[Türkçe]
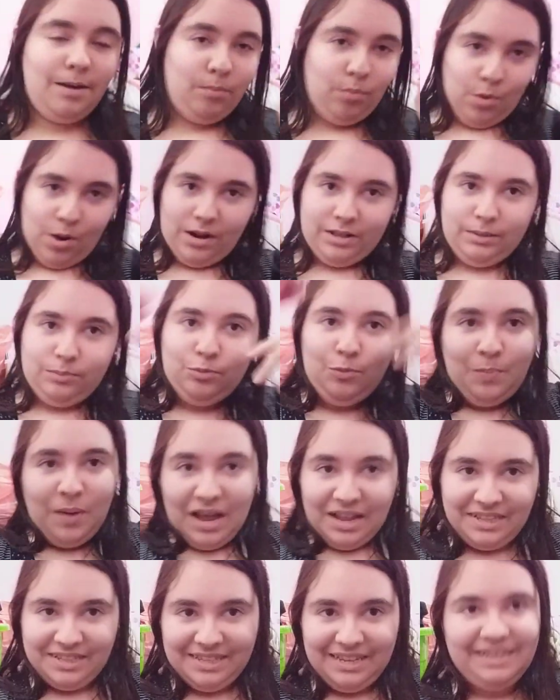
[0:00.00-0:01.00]
Bu arada bu
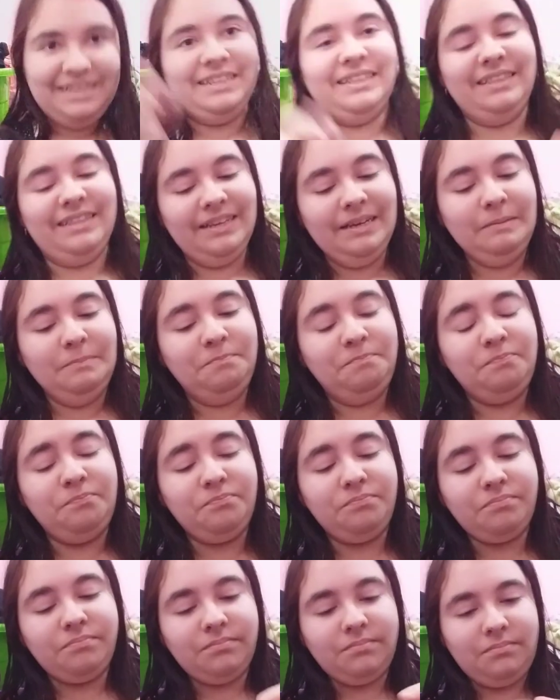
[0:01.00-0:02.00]
pastelinde.
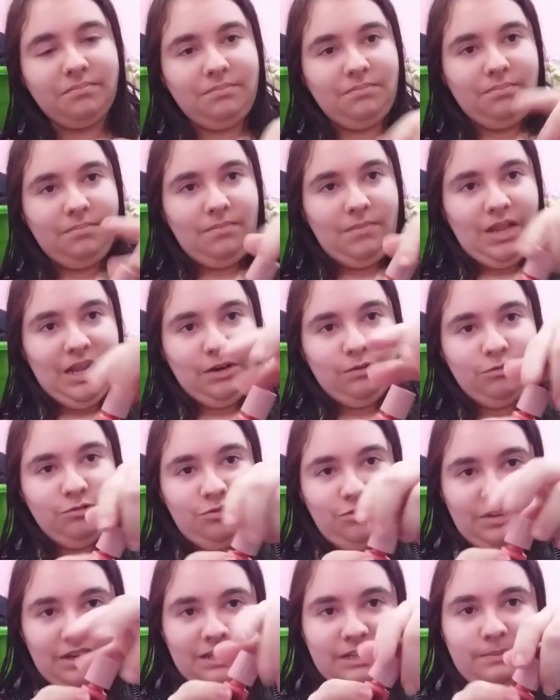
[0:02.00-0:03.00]

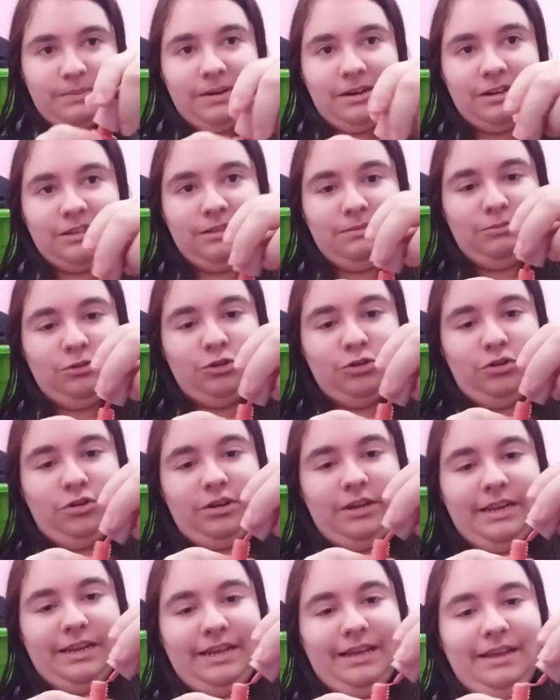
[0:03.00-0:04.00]
Ucuna da baktım
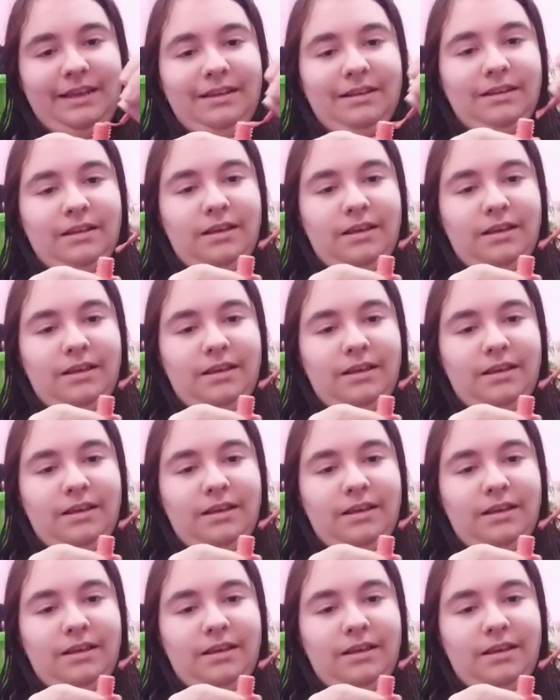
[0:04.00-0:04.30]
şöyle.